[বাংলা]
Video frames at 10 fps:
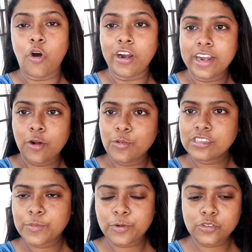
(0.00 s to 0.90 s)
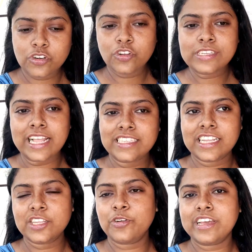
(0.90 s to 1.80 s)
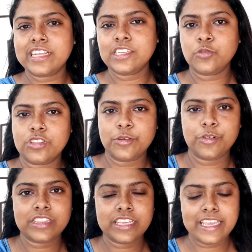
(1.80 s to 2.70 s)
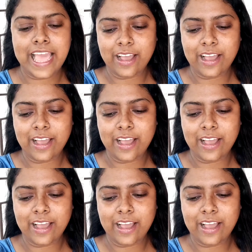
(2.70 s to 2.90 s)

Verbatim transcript: ঘরের অবস্থা প্রচণ্ড স্যাঁতস্যাঁতে হয়ে গেছে সত্যি বলতে কি